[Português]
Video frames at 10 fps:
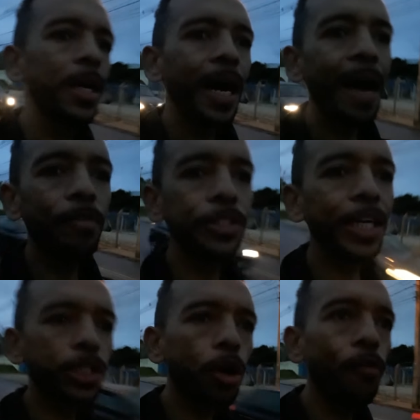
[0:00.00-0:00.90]
aí você
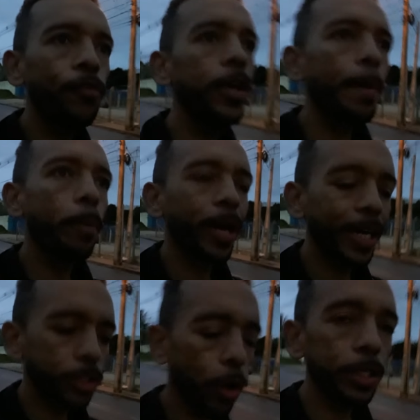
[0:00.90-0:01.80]
desconfia, porque
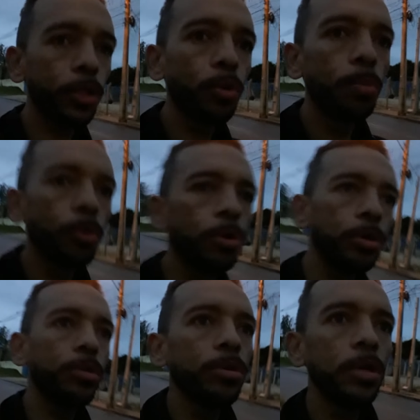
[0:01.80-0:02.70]
as coisas do
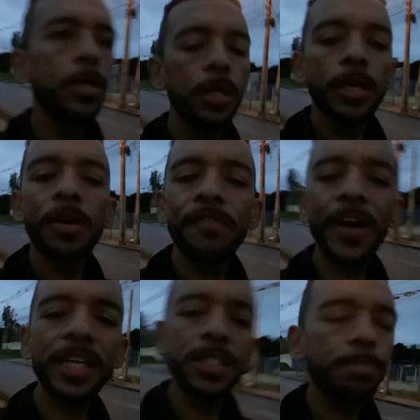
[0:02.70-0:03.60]
mundo,
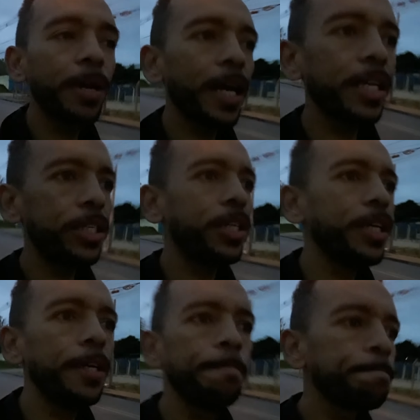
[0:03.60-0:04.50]
infelizmente,
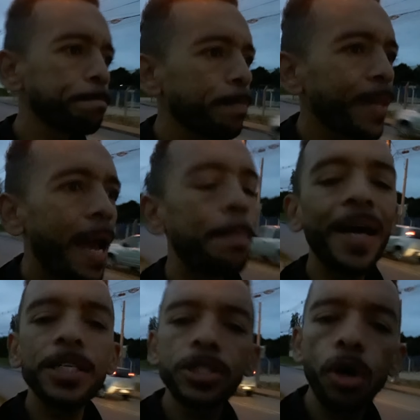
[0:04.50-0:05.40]
é
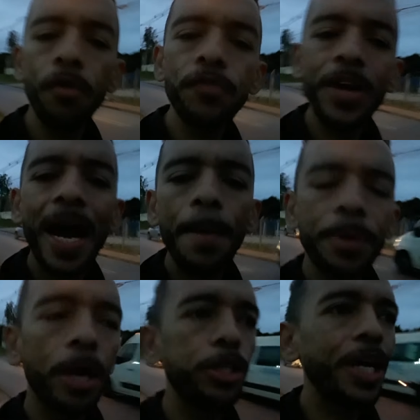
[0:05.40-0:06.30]
para desconfiar,
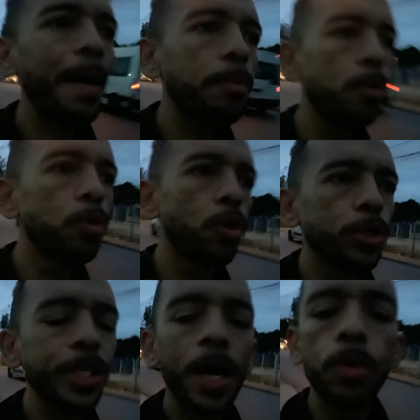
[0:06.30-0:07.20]
porque o diabo
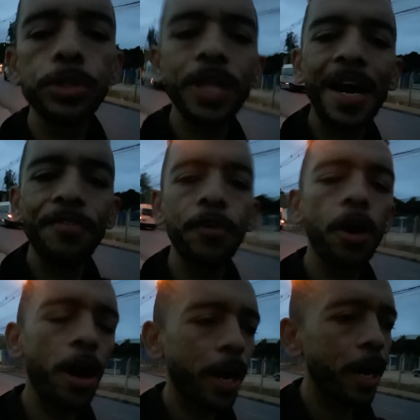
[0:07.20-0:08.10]
usa uns lá
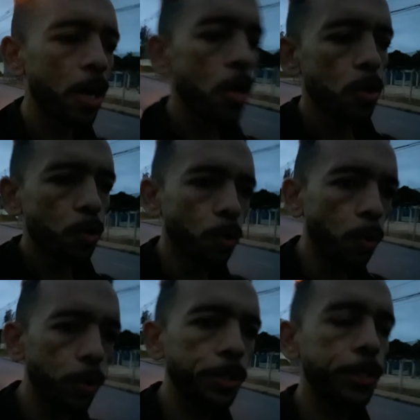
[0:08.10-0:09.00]
fora,
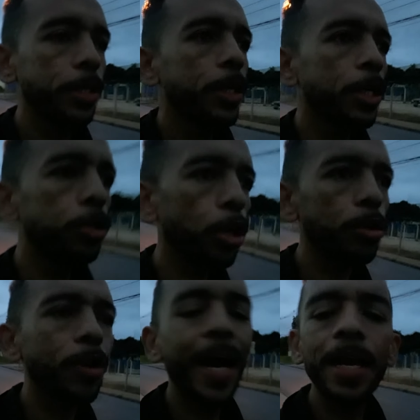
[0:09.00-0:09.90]
uns em todo
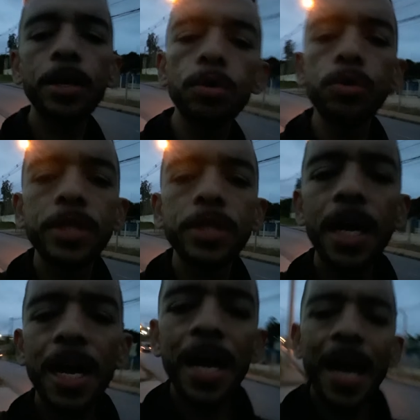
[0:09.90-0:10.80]
lugar ele usa.
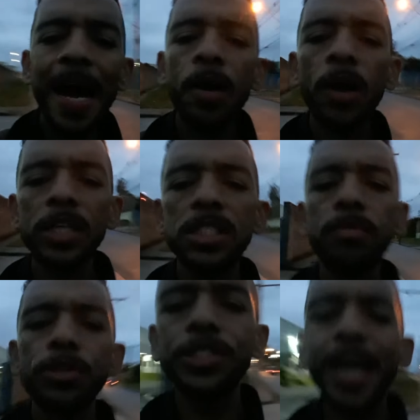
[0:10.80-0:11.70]
Agora, se
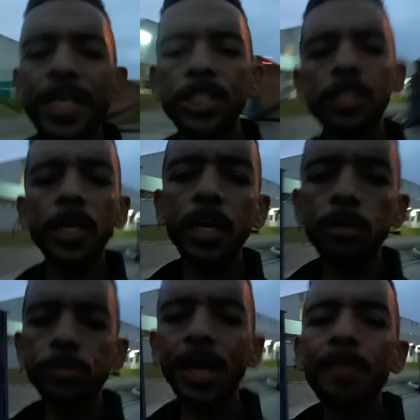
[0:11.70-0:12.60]
você é de
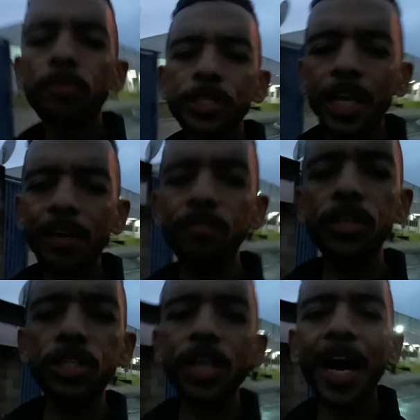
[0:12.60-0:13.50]
Deus, aí você tem que
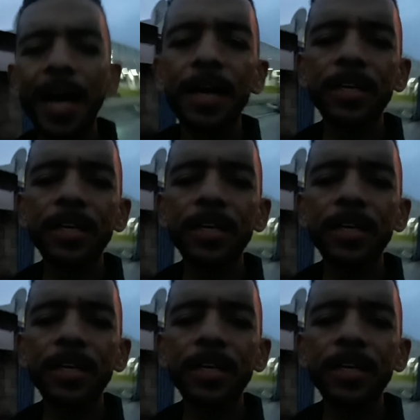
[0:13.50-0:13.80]
vigiar,